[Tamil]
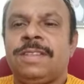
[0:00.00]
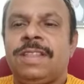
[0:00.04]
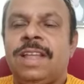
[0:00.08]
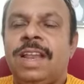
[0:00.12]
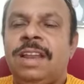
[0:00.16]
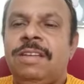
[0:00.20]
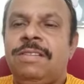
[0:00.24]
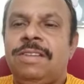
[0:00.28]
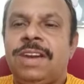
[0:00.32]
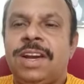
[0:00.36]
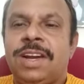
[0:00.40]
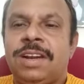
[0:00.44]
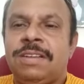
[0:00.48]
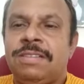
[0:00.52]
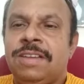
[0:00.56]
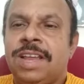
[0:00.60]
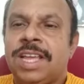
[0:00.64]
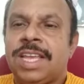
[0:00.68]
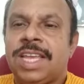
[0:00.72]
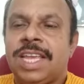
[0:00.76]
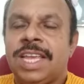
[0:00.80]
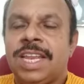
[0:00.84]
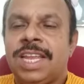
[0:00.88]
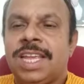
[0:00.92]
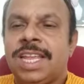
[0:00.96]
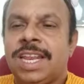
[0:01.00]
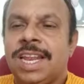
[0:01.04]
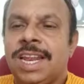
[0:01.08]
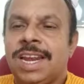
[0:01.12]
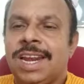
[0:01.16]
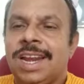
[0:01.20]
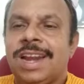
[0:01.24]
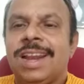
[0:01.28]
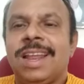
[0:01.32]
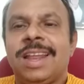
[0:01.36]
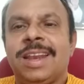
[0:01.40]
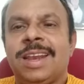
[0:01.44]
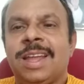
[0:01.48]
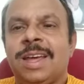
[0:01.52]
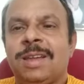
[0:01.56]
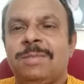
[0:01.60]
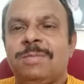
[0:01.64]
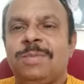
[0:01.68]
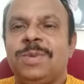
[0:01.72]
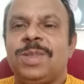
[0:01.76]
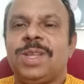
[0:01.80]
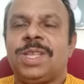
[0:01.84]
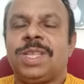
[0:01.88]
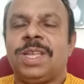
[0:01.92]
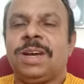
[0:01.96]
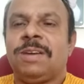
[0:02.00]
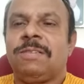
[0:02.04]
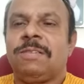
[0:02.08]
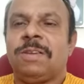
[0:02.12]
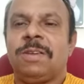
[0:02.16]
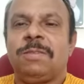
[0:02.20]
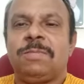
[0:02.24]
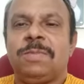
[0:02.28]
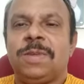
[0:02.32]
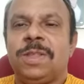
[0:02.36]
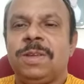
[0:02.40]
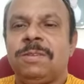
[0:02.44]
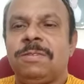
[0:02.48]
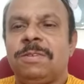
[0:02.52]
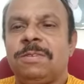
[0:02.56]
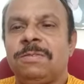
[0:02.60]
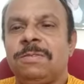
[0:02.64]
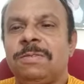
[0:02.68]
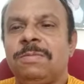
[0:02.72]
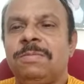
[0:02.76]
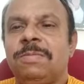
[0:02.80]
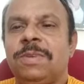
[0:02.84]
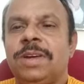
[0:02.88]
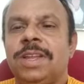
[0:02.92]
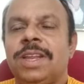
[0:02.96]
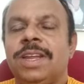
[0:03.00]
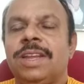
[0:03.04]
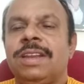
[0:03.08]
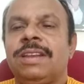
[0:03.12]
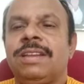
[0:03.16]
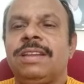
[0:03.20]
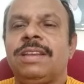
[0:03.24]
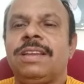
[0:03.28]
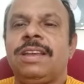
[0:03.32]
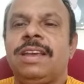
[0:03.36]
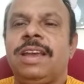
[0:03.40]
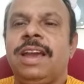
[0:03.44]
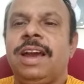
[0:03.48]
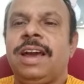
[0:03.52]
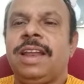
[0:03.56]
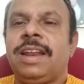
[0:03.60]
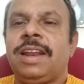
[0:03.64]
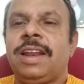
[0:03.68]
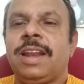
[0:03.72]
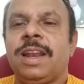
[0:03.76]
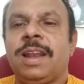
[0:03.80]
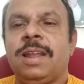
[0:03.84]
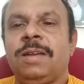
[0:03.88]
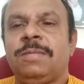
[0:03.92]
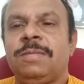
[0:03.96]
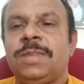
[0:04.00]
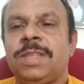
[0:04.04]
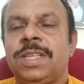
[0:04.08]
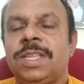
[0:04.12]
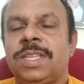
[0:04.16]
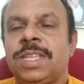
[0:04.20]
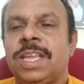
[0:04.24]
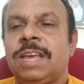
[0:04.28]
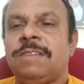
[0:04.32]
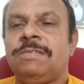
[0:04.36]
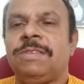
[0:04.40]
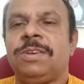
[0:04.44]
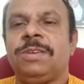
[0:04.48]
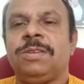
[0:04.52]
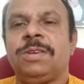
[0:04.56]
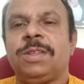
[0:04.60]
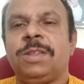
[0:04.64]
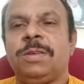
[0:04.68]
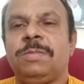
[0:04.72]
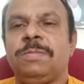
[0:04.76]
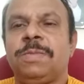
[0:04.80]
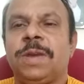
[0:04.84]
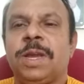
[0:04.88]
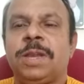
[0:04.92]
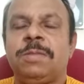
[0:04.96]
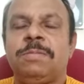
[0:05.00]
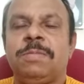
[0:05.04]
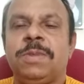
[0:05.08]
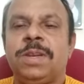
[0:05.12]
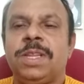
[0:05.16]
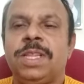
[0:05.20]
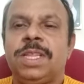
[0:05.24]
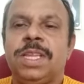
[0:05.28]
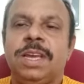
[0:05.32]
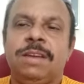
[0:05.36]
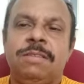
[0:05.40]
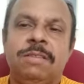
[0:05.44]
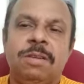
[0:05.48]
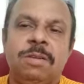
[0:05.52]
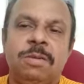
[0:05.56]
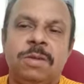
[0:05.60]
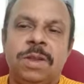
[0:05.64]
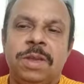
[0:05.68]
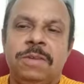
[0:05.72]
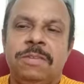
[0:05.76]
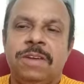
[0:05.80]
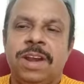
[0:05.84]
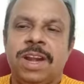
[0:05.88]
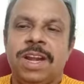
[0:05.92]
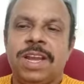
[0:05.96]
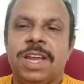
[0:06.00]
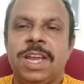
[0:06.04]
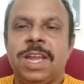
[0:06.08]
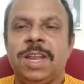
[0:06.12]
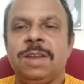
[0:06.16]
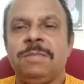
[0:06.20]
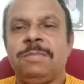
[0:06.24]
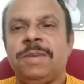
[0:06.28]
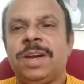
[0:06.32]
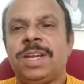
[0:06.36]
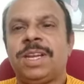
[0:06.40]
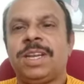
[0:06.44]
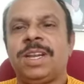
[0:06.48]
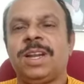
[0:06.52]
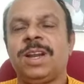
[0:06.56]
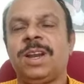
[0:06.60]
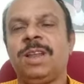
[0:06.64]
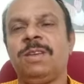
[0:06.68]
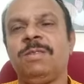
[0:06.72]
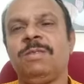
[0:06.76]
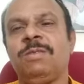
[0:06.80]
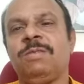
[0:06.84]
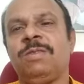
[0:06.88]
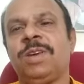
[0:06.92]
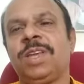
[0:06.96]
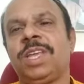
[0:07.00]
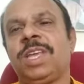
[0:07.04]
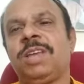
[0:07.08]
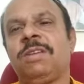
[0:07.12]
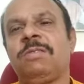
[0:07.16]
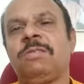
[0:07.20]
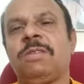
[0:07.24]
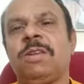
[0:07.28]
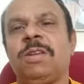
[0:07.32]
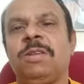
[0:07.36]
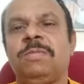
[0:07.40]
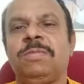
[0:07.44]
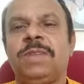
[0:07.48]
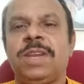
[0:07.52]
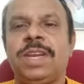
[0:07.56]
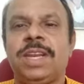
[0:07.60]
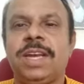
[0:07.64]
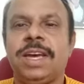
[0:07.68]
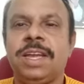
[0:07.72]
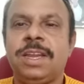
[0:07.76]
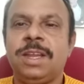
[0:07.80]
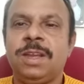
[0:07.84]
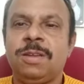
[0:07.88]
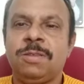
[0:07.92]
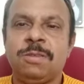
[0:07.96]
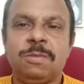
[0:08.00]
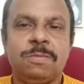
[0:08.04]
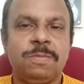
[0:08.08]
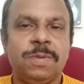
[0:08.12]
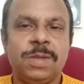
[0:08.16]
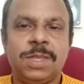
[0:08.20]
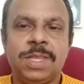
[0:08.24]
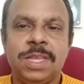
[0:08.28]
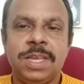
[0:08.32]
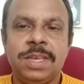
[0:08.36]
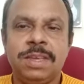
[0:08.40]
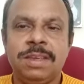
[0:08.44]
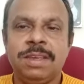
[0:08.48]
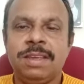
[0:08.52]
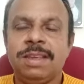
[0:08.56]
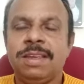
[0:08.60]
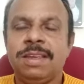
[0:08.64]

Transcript: தெளிவாக விளக்கியிருக்கிறார்கள் என்ற அற்புத தகவலை பதிவிட விரும்புகிறேன் யாருக்கெல்லாம் இது தேவையோ அதை பயன்படுத்தி அவர்களுடைய வாழ்க்கையில் மாற்றங்களை உருவாக்கிக் கொள்ளலாம் என்ற அரிய நுட்பத்தை